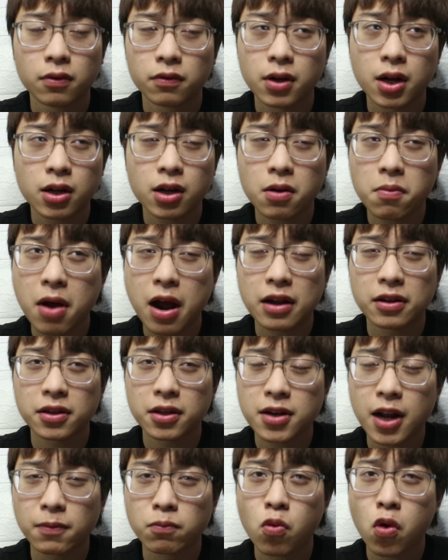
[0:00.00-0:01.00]
và các
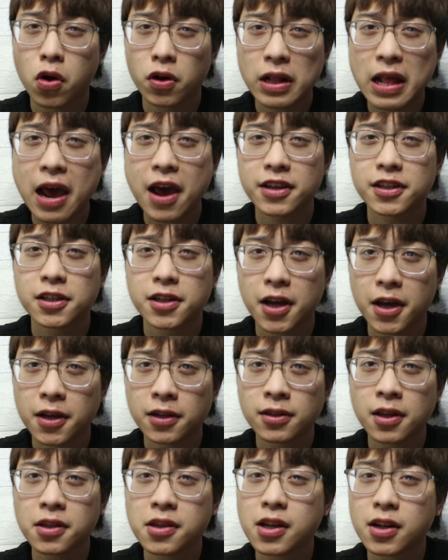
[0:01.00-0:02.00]
bạn đặt mua online trên
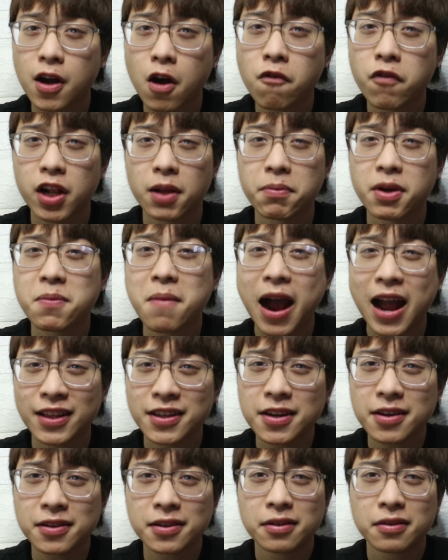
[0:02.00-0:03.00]
đấy tất nhiên là không phải là mình bán
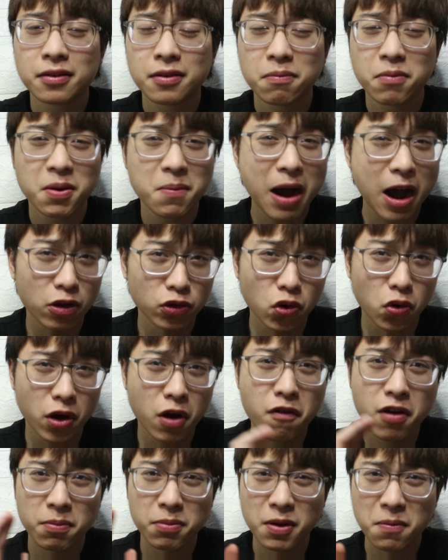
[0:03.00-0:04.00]
nhé mình bảo rồi
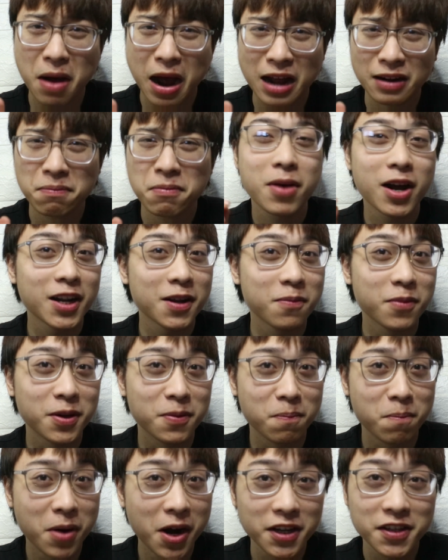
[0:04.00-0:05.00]
không phải mình bán mà là
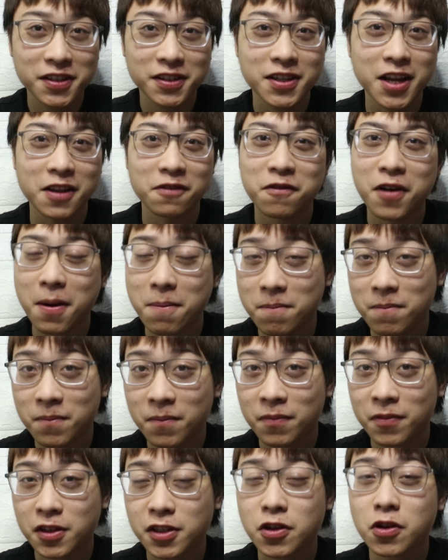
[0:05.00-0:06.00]
mình mượn sản phẩm
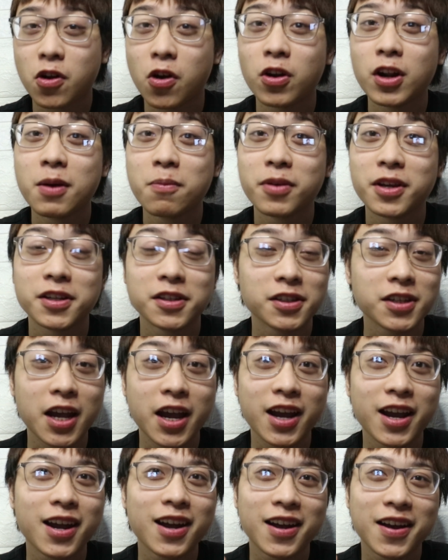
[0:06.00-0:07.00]
sau đó là mình
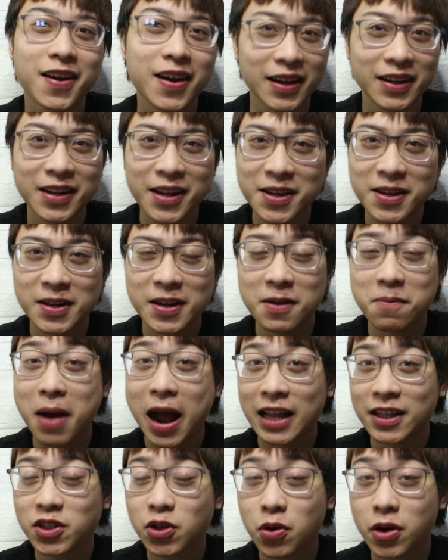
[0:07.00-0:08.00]
sẽ gắn link để
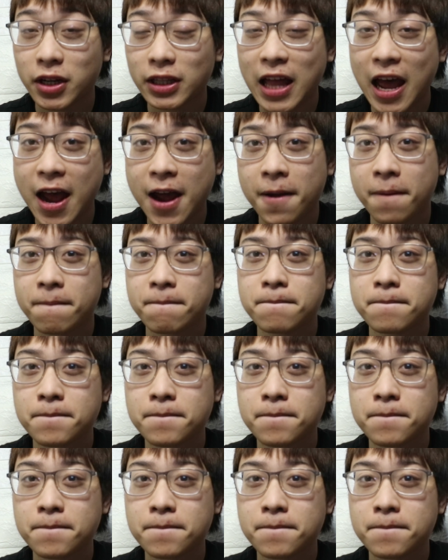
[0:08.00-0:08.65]
bán cho người ta